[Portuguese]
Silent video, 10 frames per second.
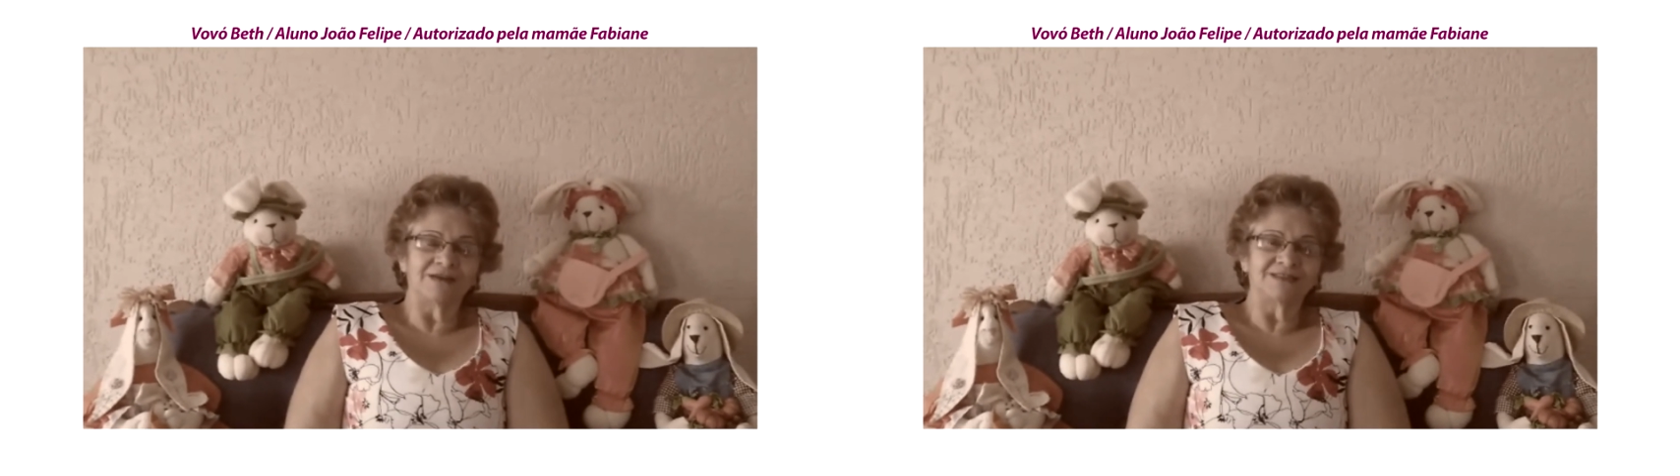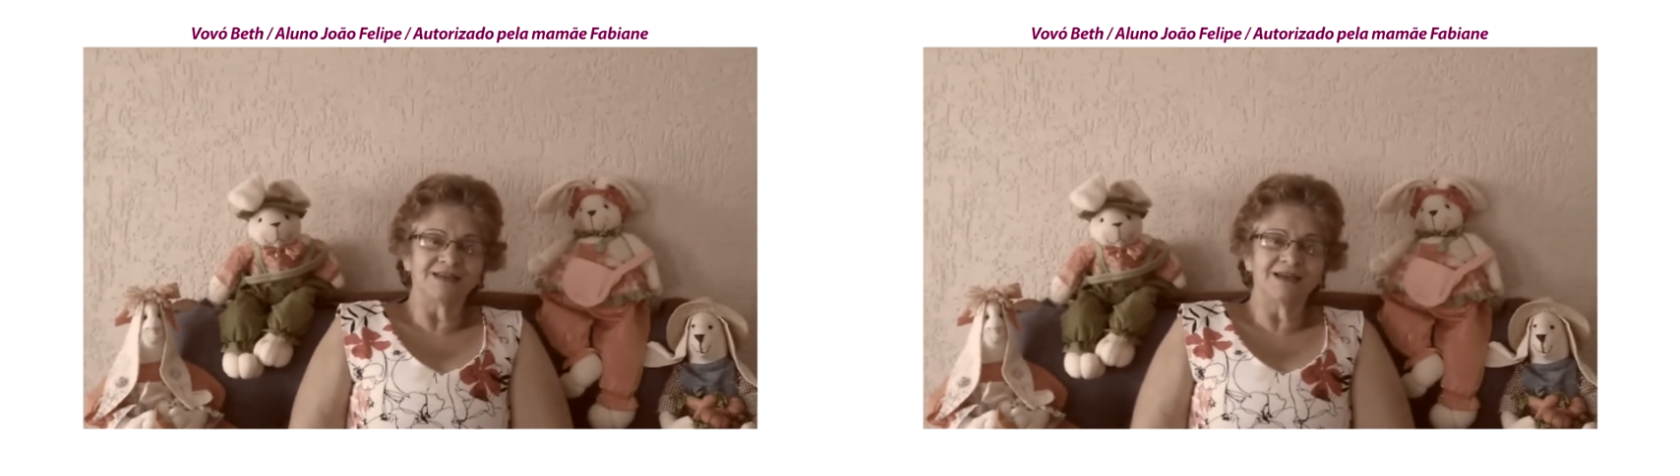
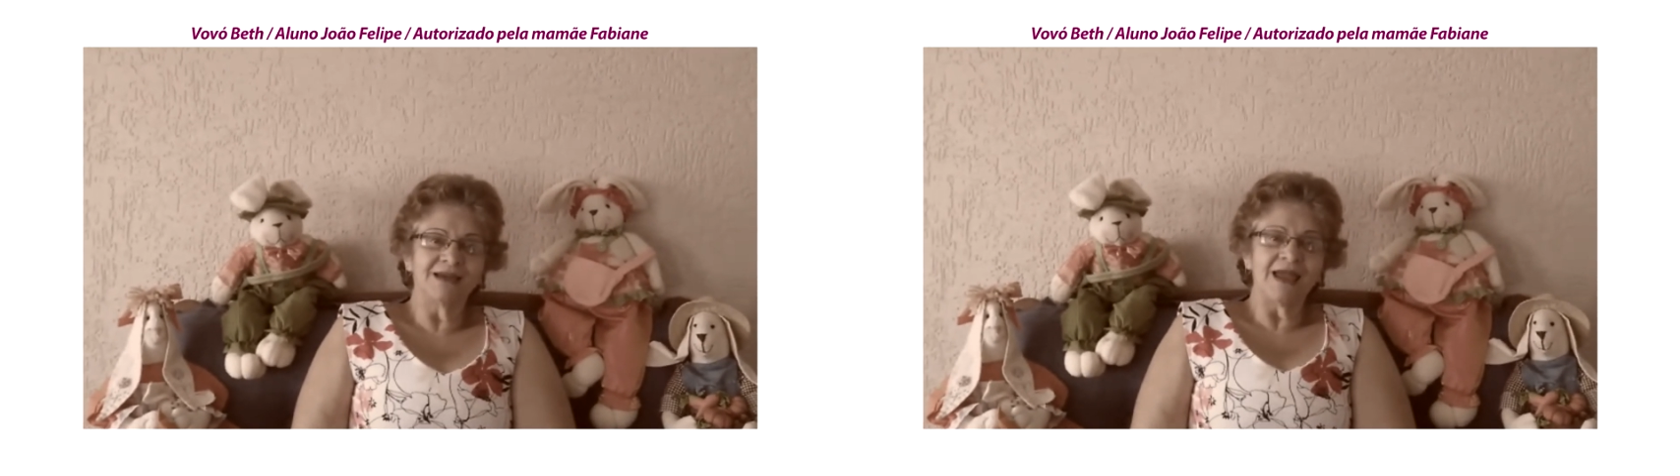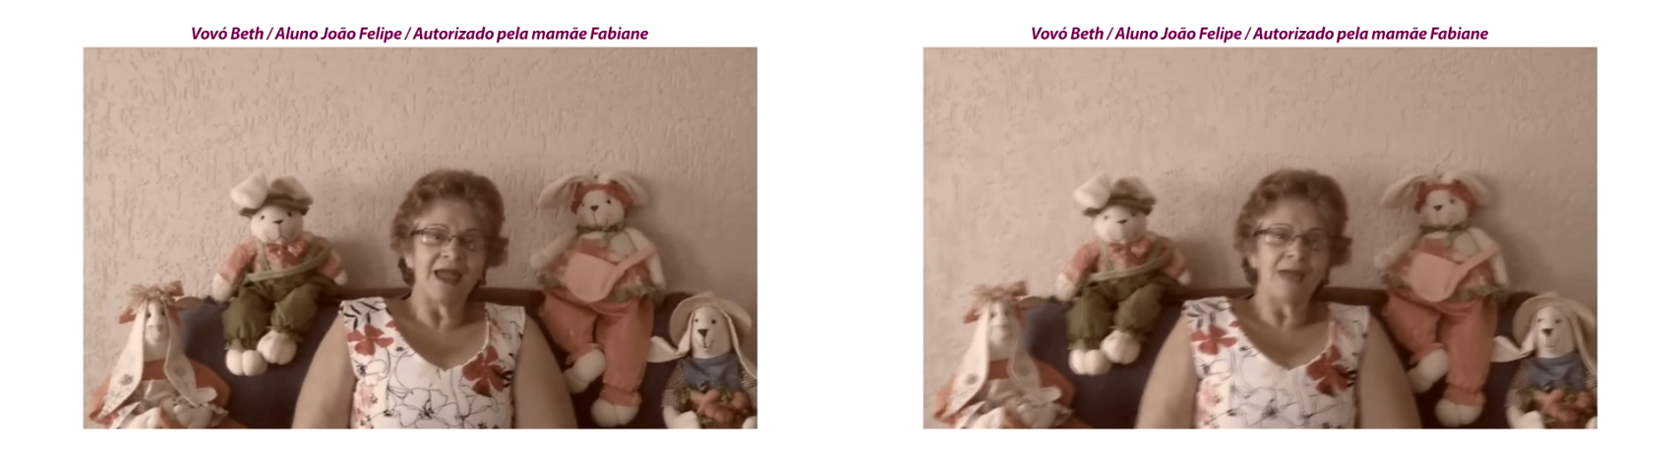fazer
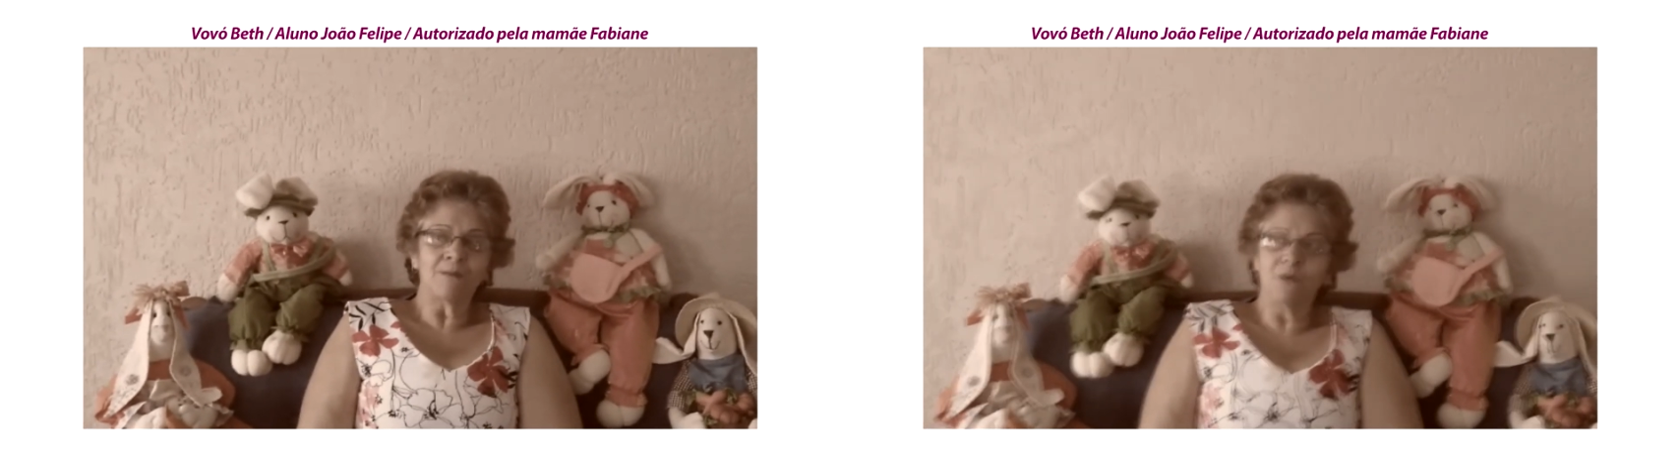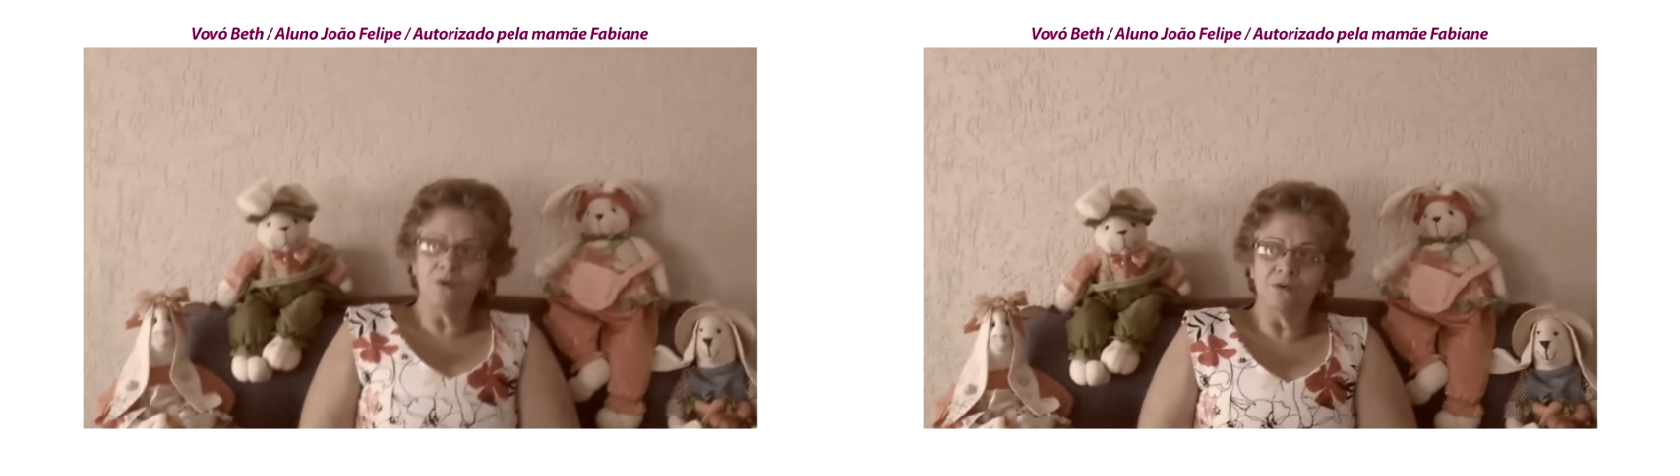é
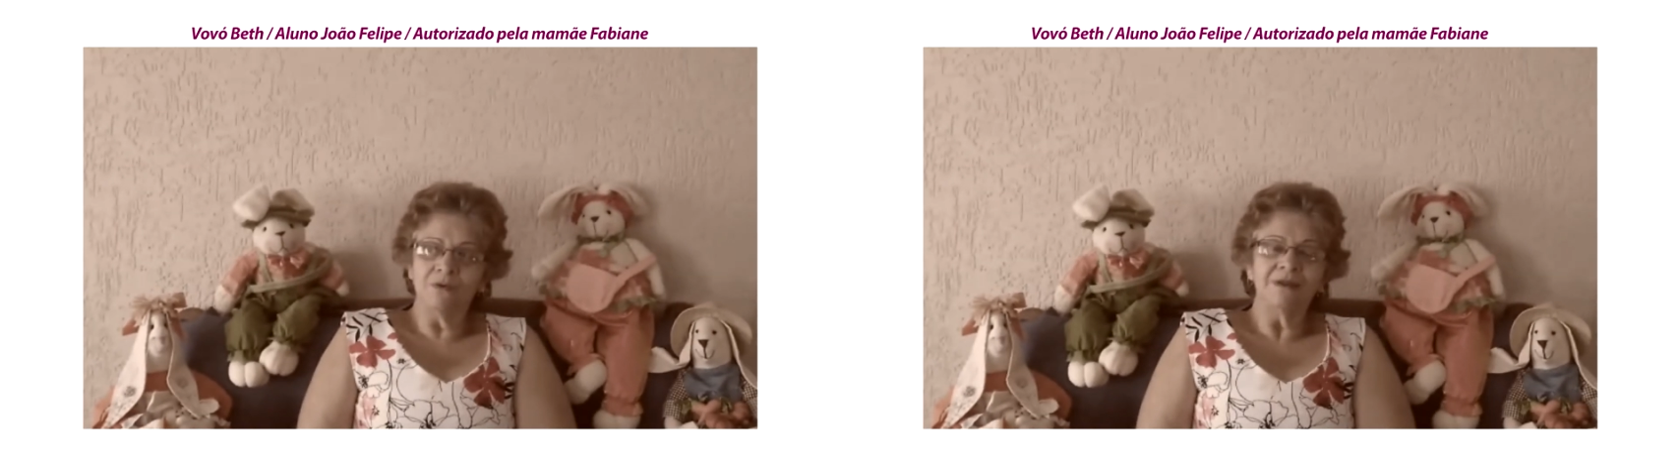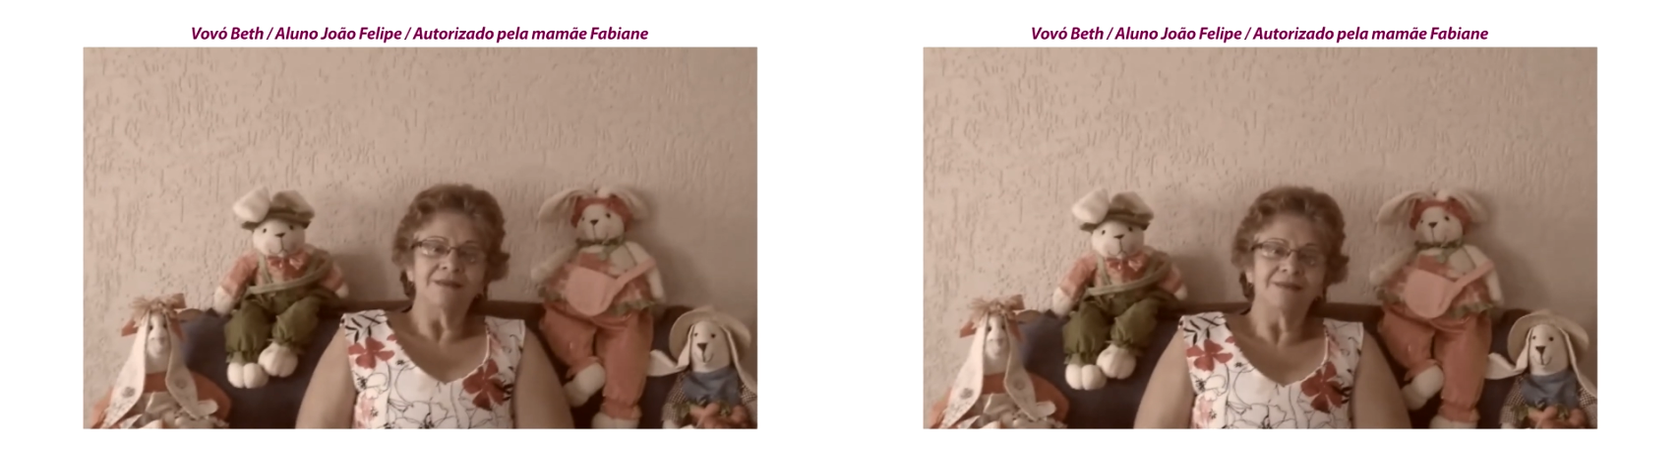
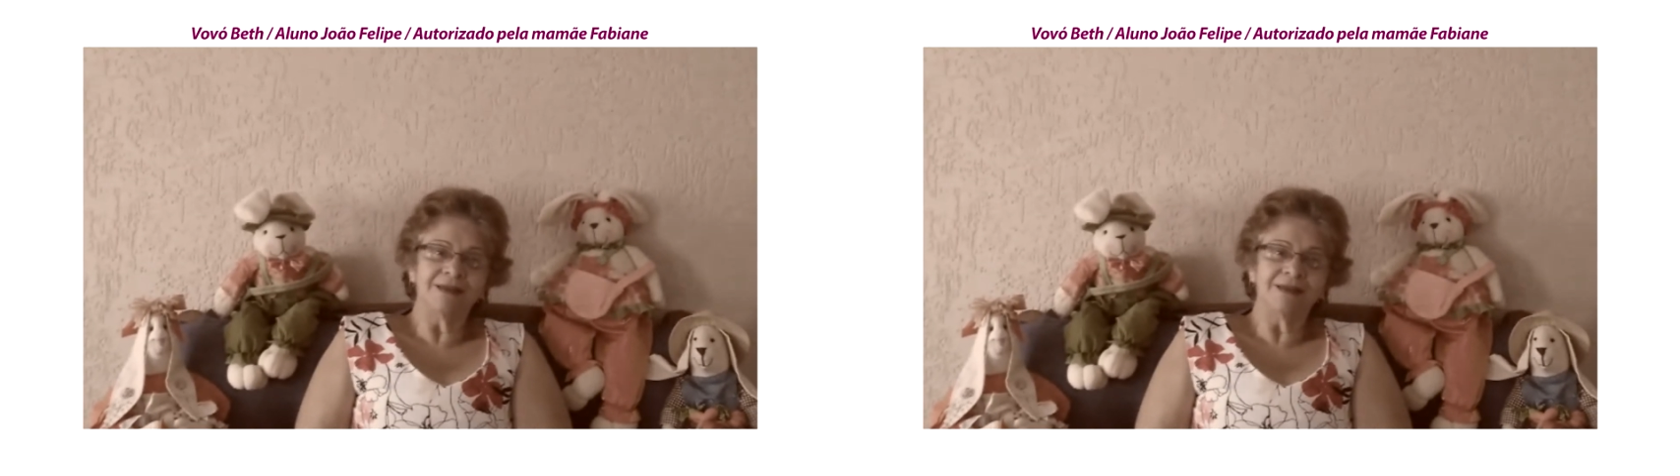bolo.